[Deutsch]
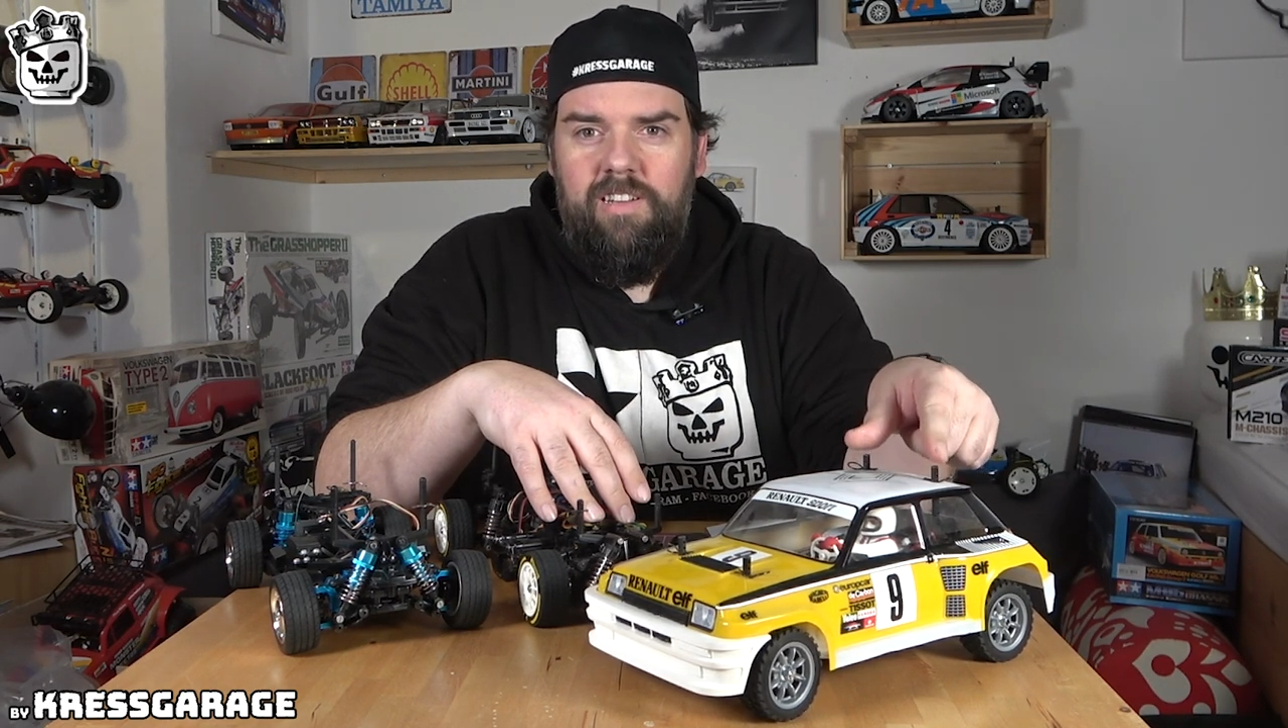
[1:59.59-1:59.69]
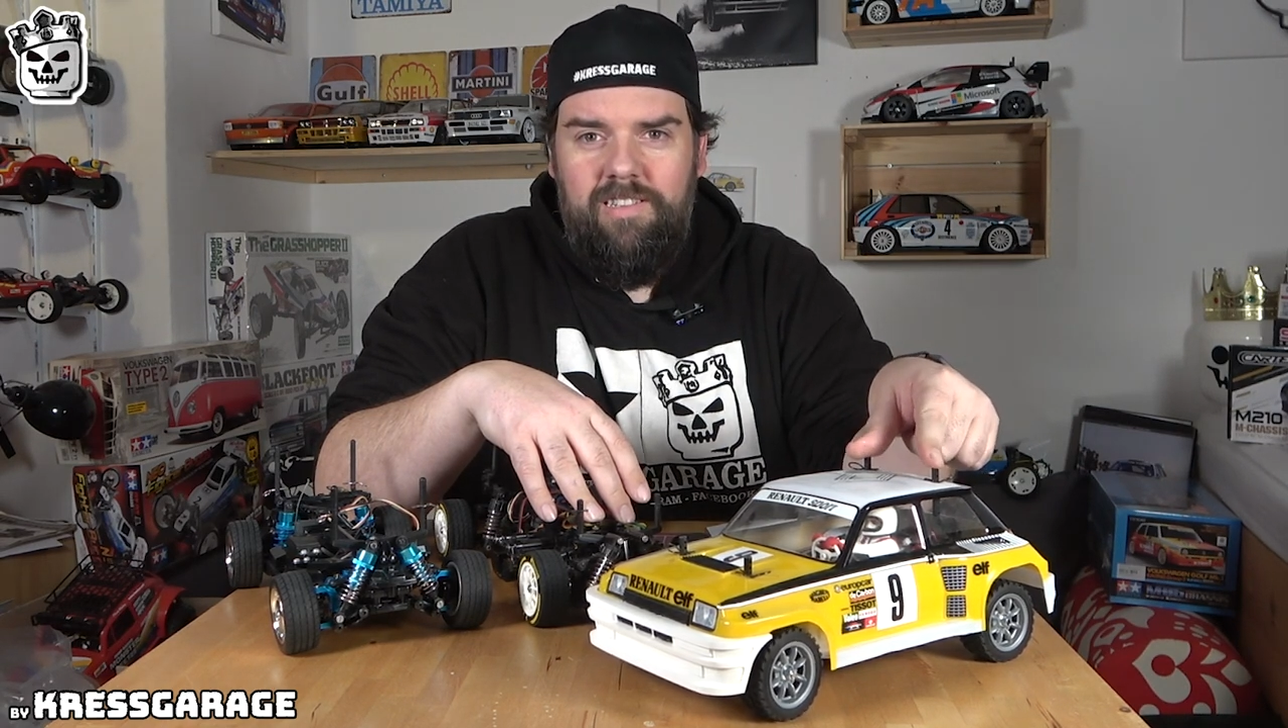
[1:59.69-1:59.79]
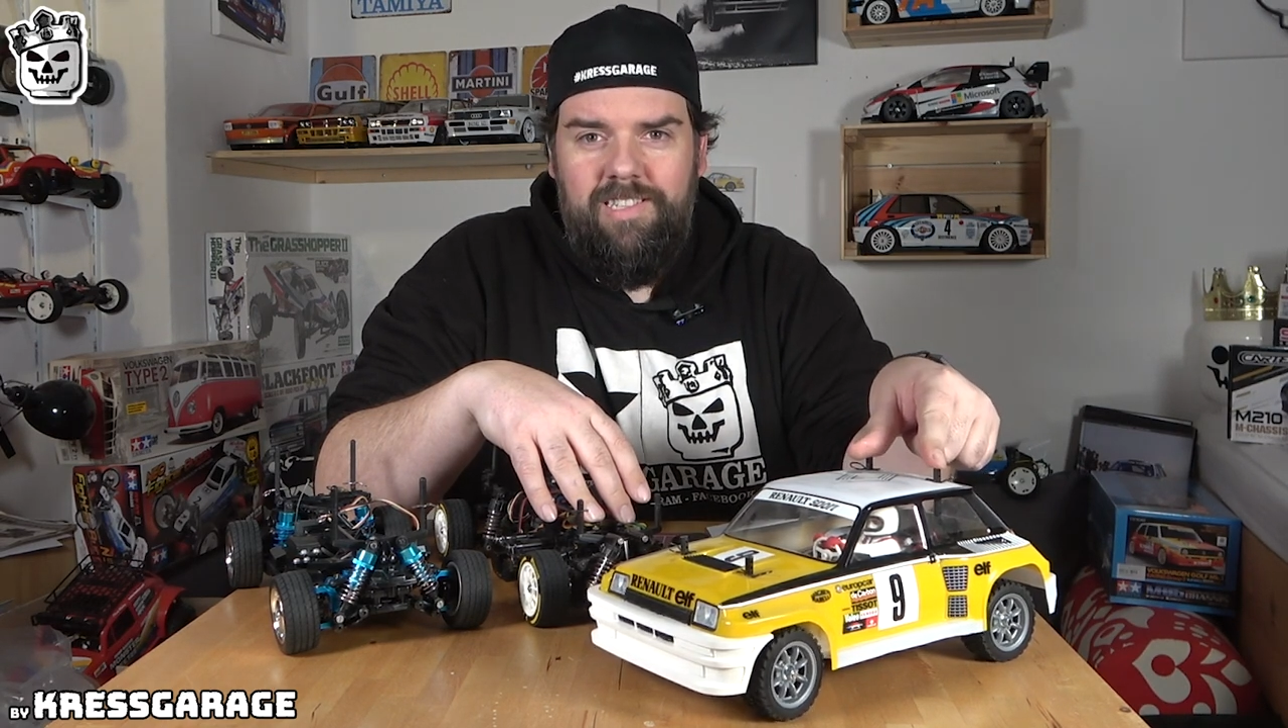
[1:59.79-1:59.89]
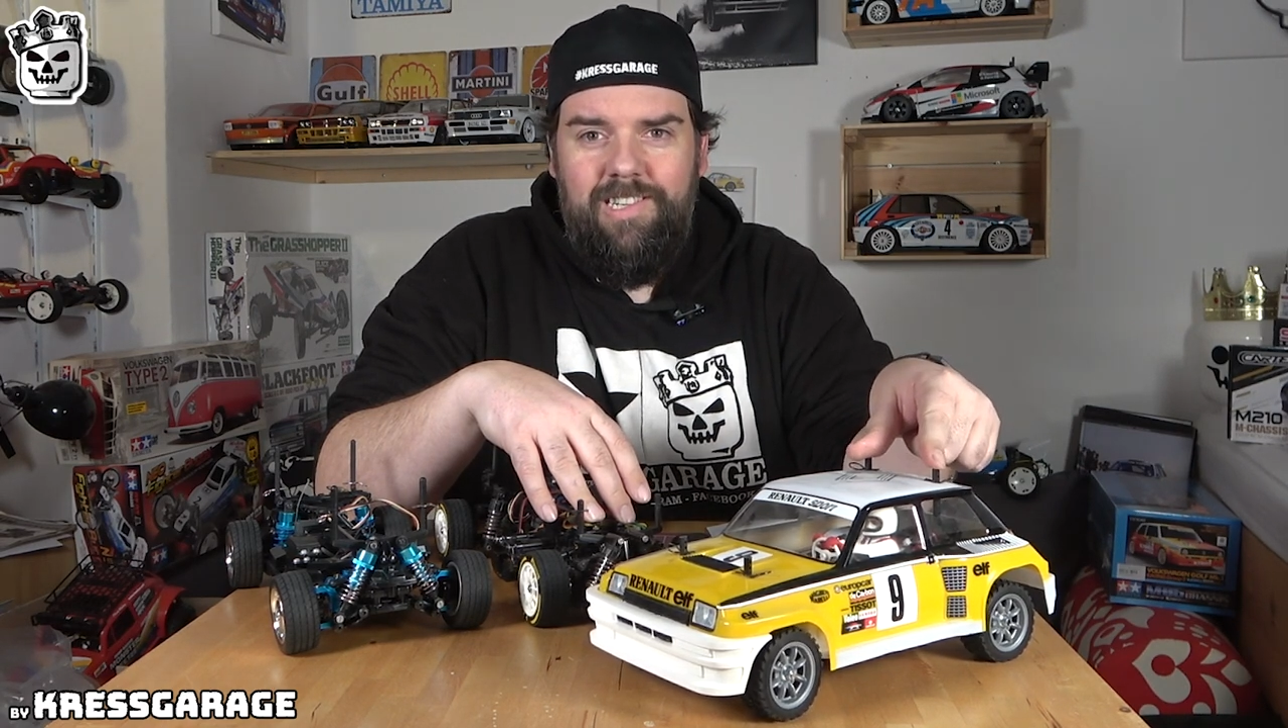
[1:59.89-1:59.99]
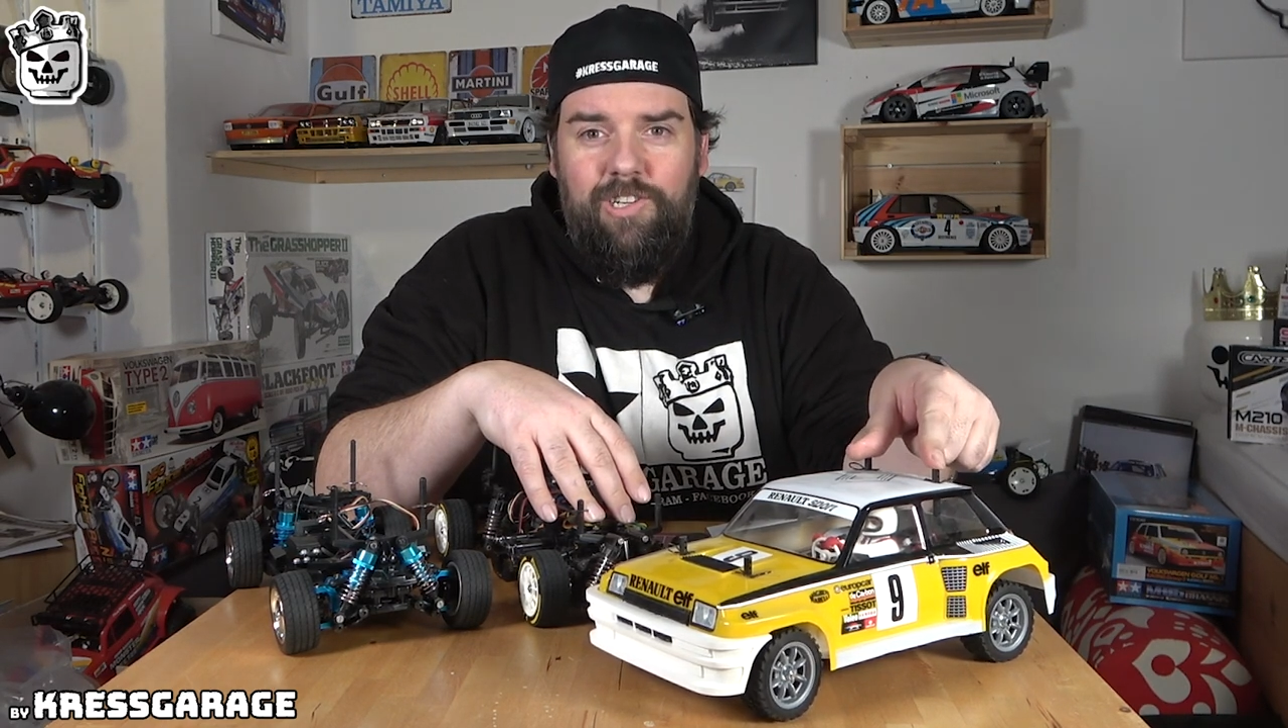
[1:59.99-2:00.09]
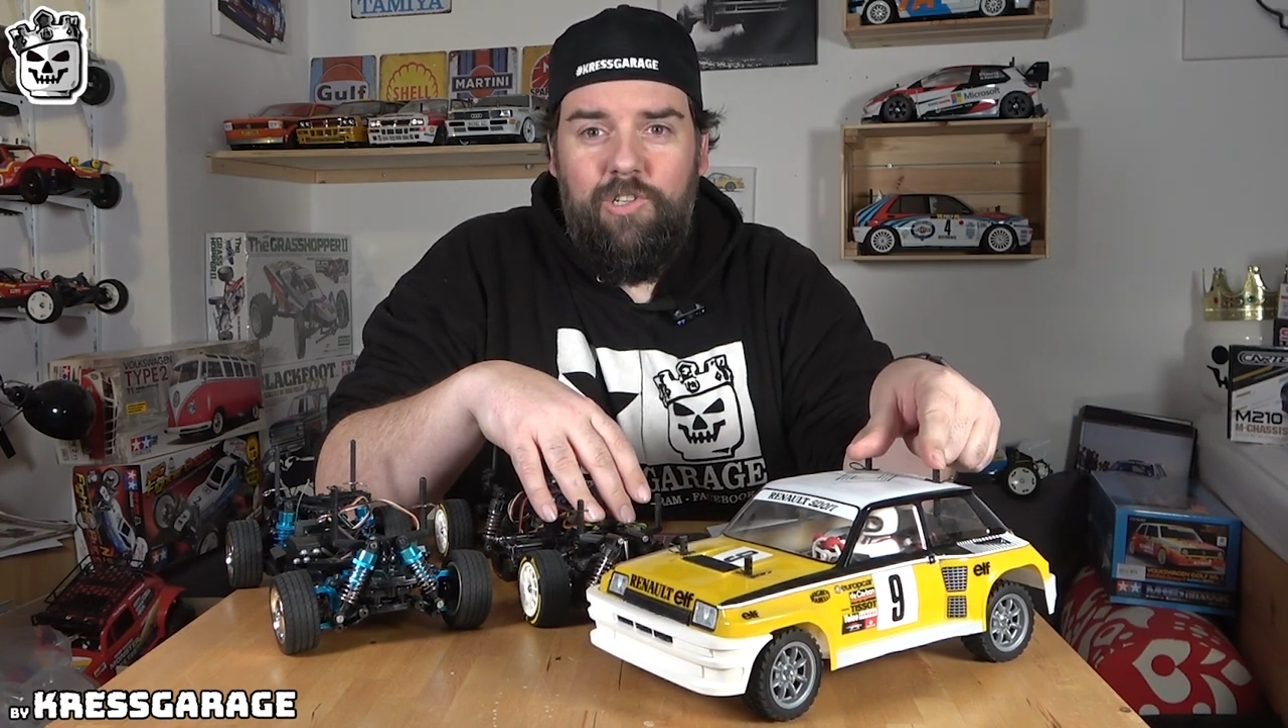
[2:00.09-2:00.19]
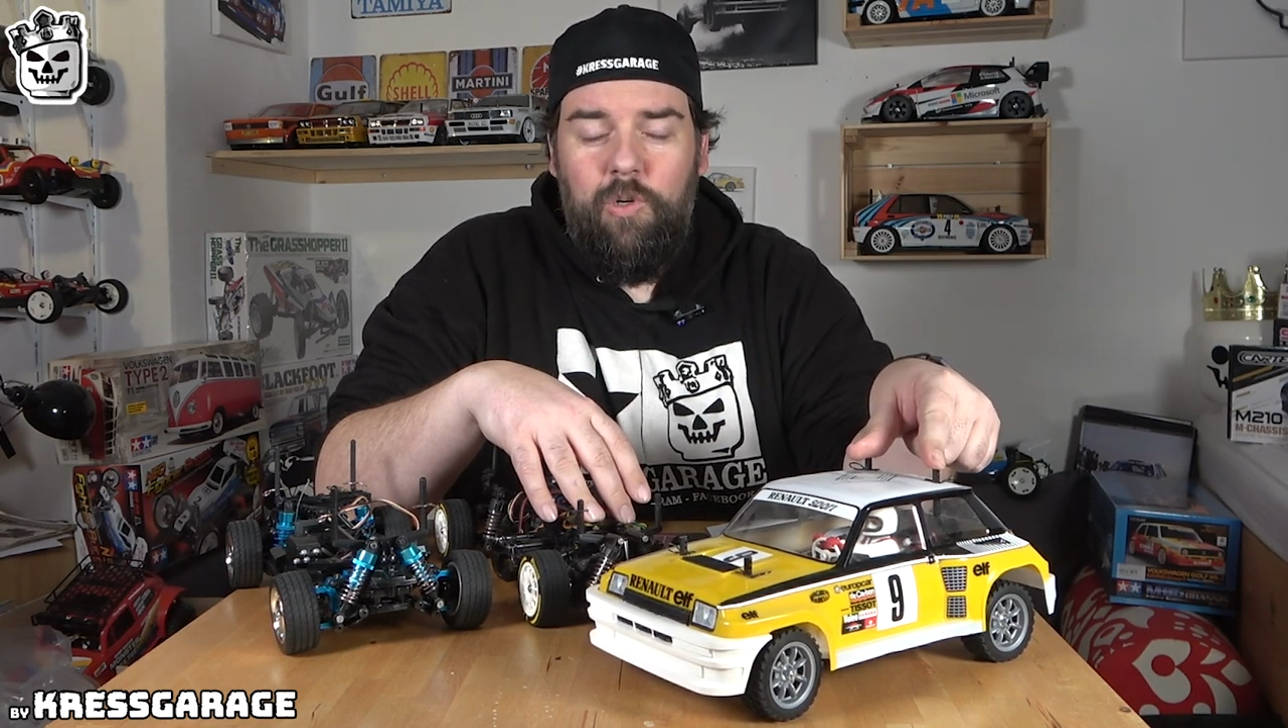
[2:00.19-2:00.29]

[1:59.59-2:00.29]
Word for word: Ist ja auch